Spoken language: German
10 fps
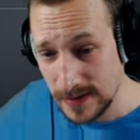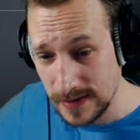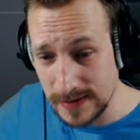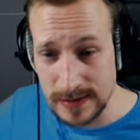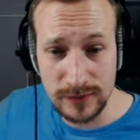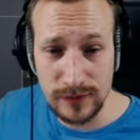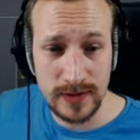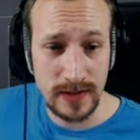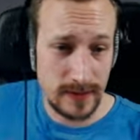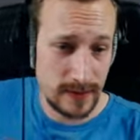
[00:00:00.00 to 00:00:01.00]
Ihr geht auf
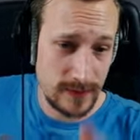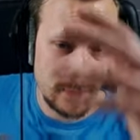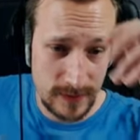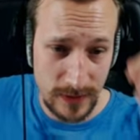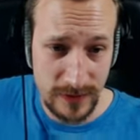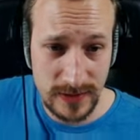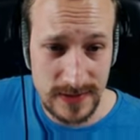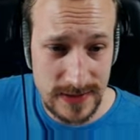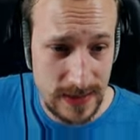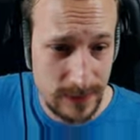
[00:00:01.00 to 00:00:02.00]
euer äh, Graffiti, das
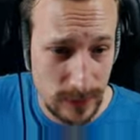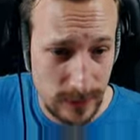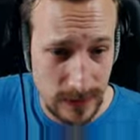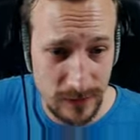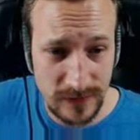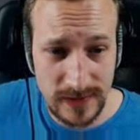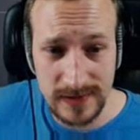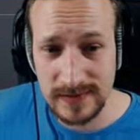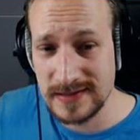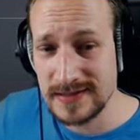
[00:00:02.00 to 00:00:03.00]
ihr habt und drückt dann auf hier,
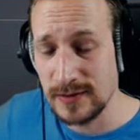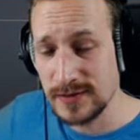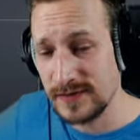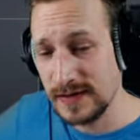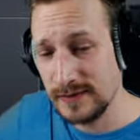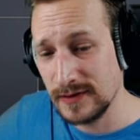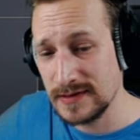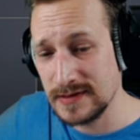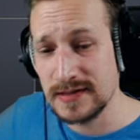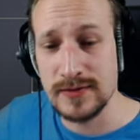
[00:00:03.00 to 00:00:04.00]
jetzt auswählen und dann ist
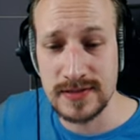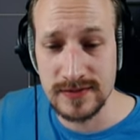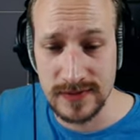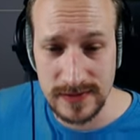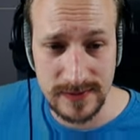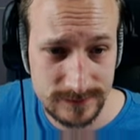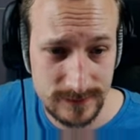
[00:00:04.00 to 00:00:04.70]
es ausgewählt.